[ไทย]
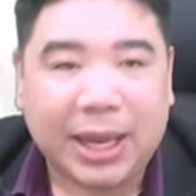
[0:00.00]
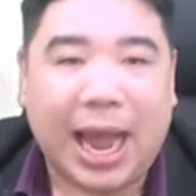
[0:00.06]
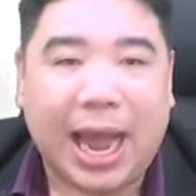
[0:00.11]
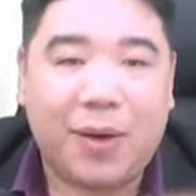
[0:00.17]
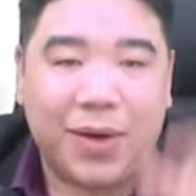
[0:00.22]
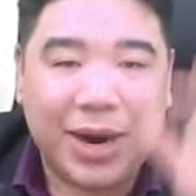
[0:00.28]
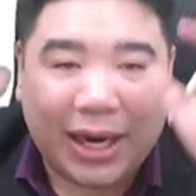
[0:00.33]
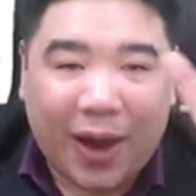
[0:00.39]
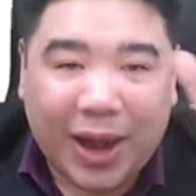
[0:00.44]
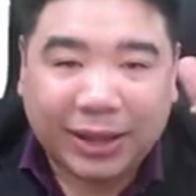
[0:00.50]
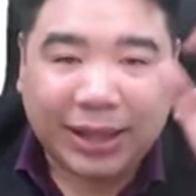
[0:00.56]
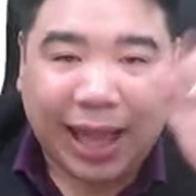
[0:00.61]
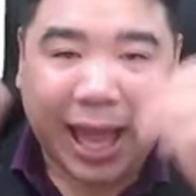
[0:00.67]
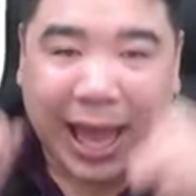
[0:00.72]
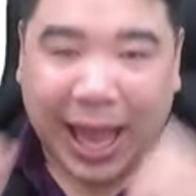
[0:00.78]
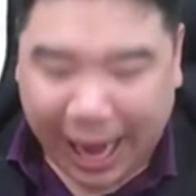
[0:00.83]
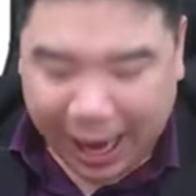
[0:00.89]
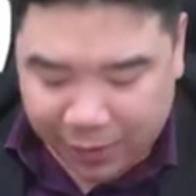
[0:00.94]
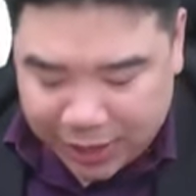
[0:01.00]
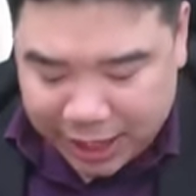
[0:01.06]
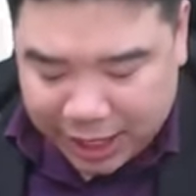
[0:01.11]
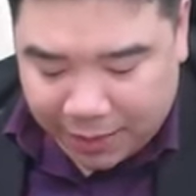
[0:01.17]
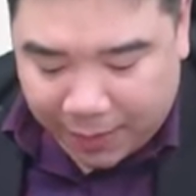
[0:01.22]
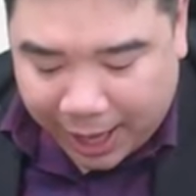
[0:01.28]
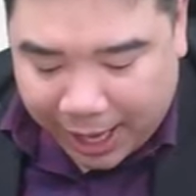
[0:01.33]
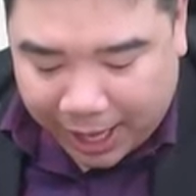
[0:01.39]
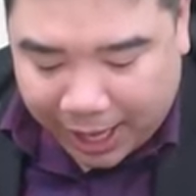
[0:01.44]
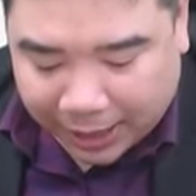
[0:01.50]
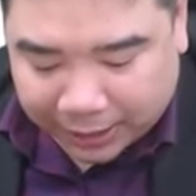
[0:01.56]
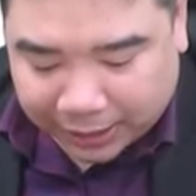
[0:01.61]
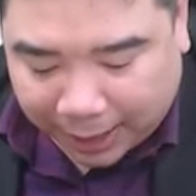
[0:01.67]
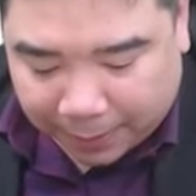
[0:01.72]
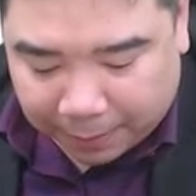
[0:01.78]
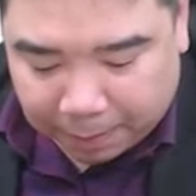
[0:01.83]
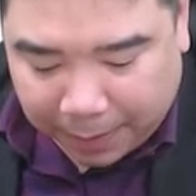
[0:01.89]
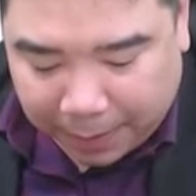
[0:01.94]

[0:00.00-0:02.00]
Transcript: เอาหนึ่งร้อยตั้งหารด้วยยี่ห้าตัด